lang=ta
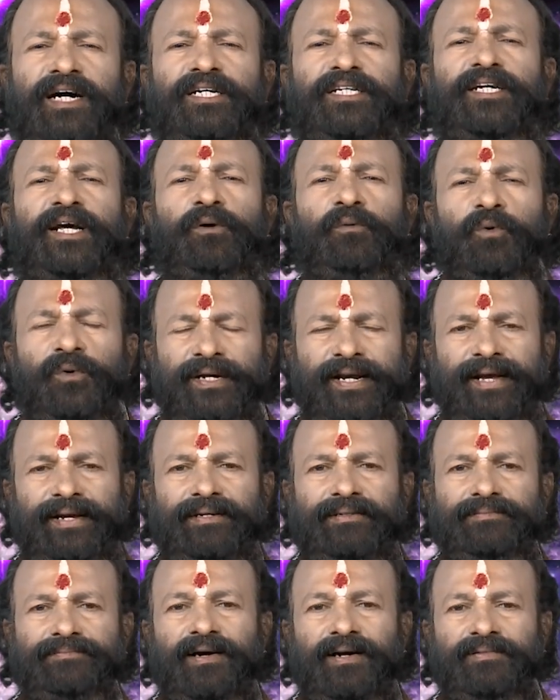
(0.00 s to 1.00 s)
நட்ட ஓட்டை
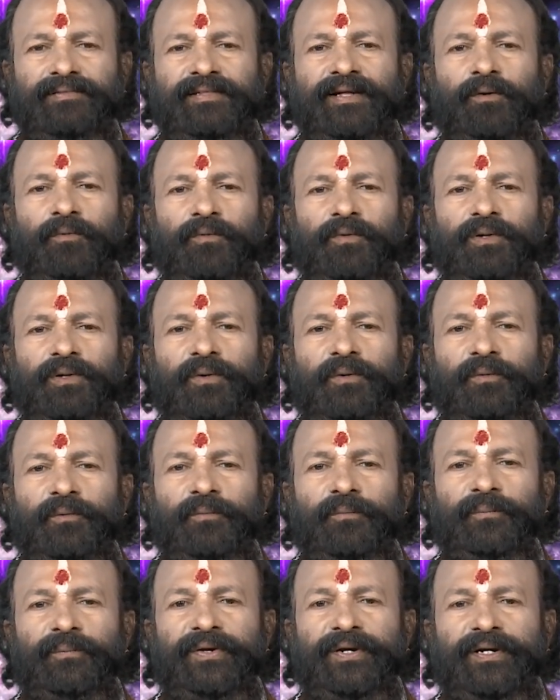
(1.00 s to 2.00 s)
அதுதான் உங்களுக்கு
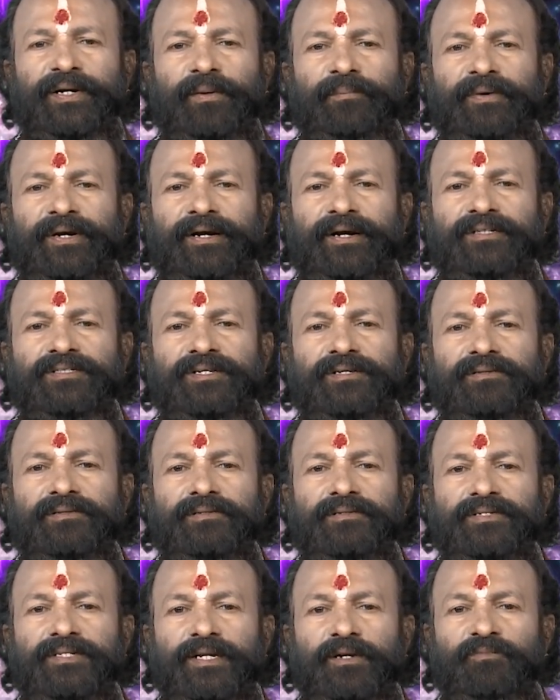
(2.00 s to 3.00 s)
மிக்க மிக்க
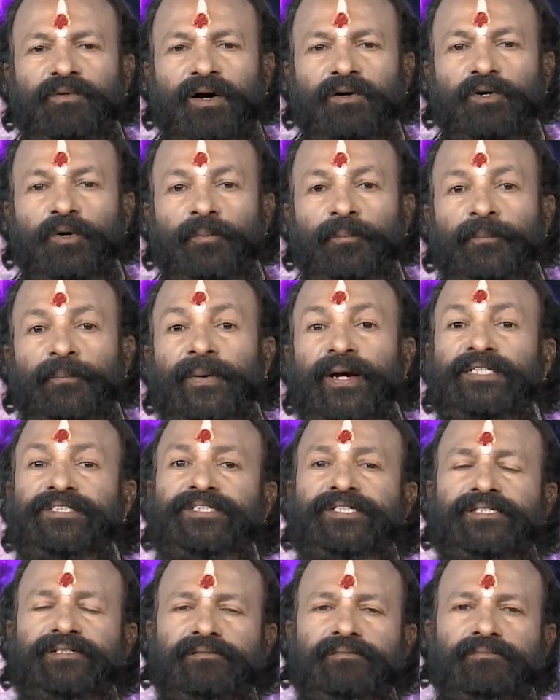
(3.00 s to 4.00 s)
செல்வாக்கு
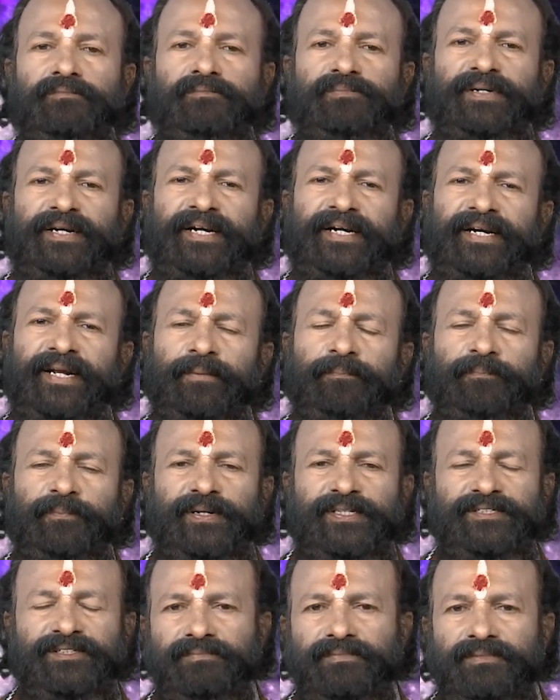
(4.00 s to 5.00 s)
பேச்சு மேடை
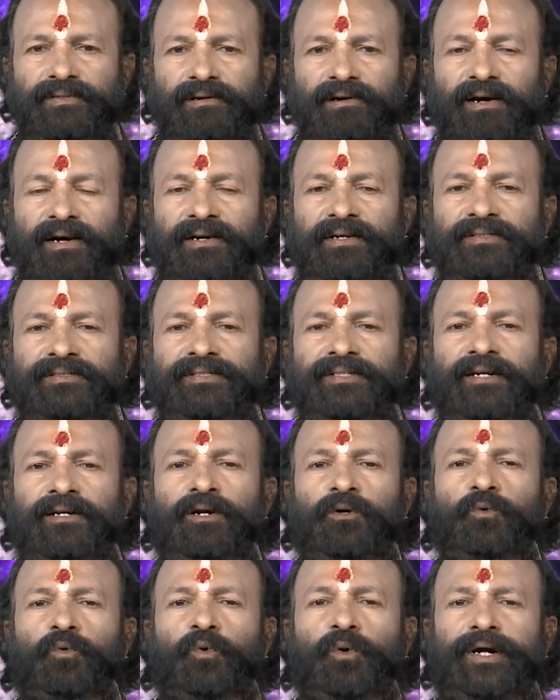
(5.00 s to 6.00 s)
பேச்சு
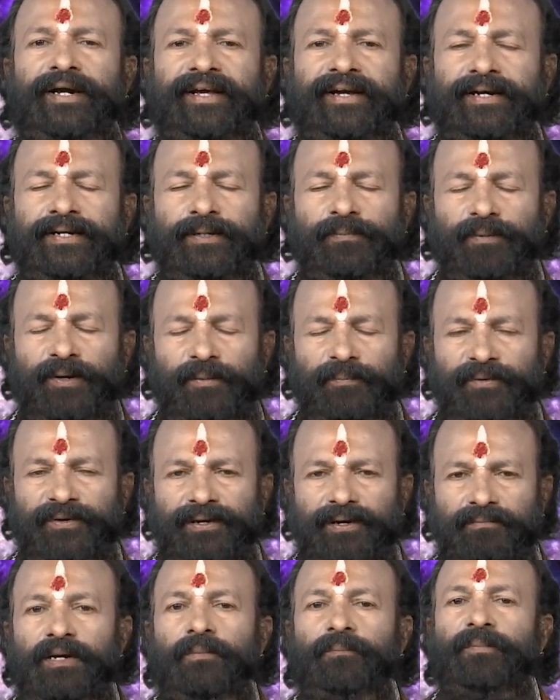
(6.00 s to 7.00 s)
அரசியலில் கொடி கட்டி
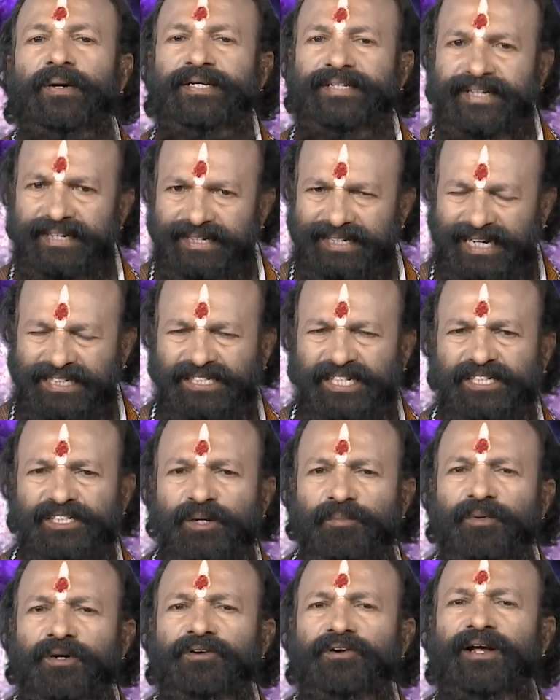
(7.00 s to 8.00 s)
பரப்பிங்க பில்டிங்
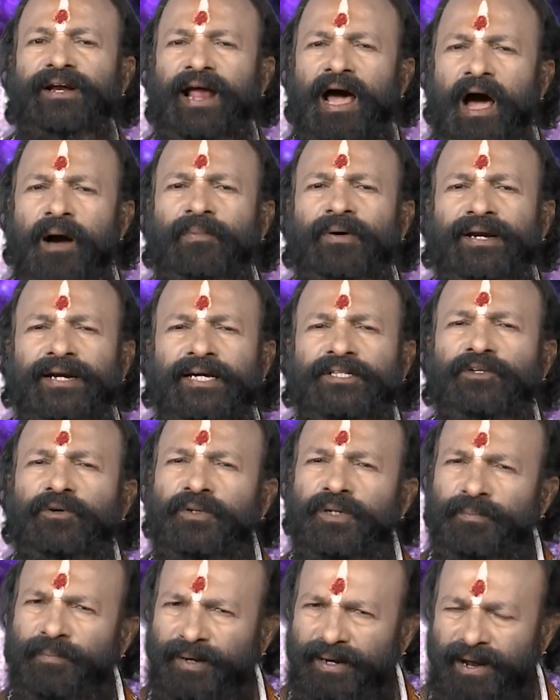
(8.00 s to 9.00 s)
கன்ஸ்ட்ரக்ஷன் பண்ணுறோம் லாபம்
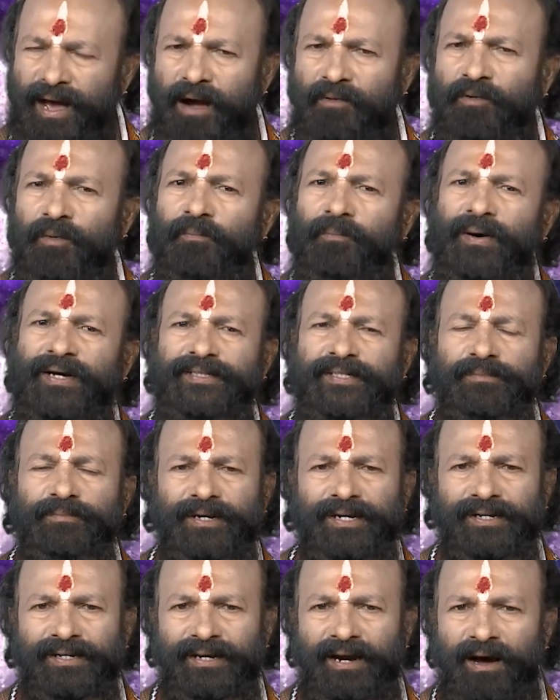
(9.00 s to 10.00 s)
இல்லாதவங்களுக்கு இப்போ லாபம்
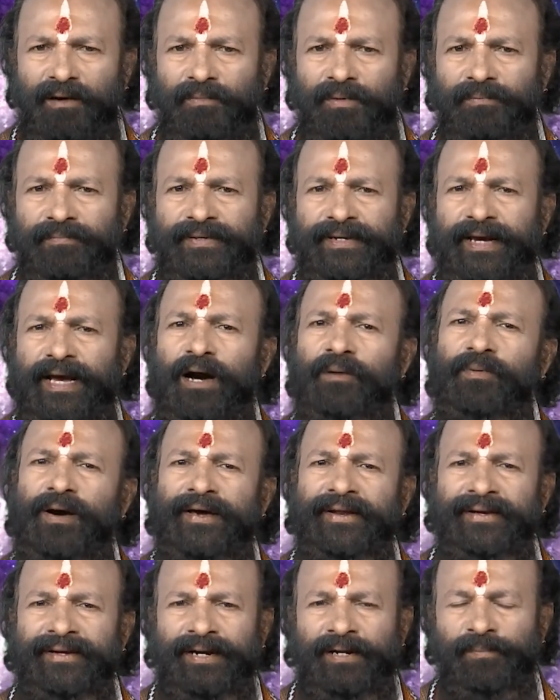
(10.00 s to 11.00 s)
பதிமடங்கு லாபம்
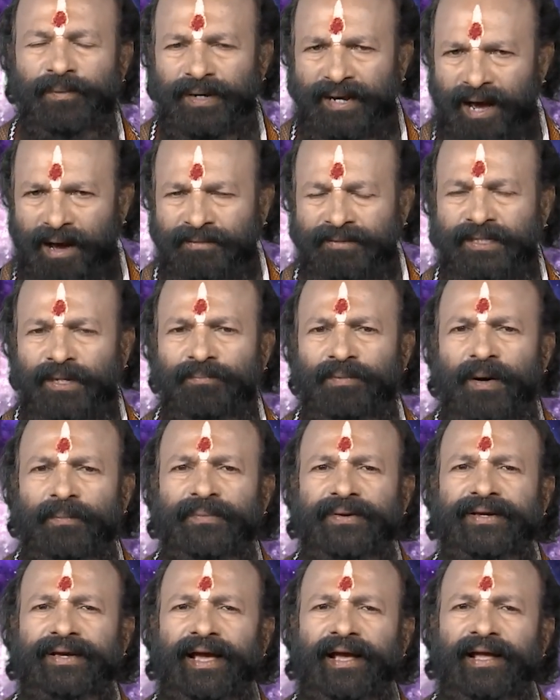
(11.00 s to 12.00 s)
வியாபாரிகள் இப்போ லாபத்தை
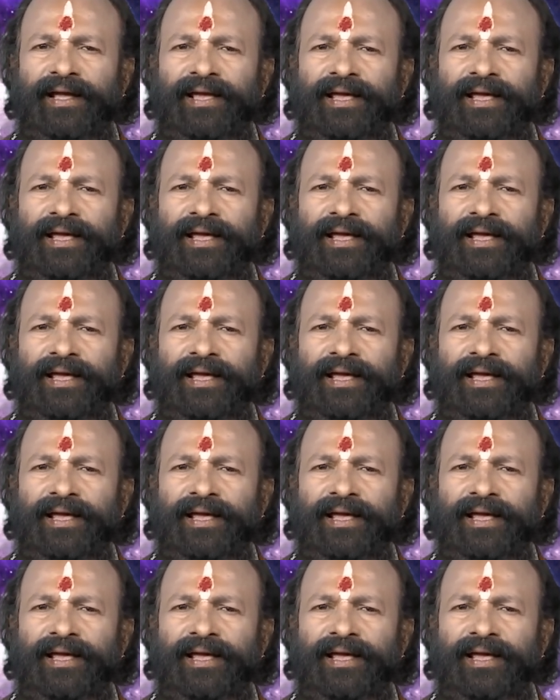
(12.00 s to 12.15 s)
பார்ப்பீங்க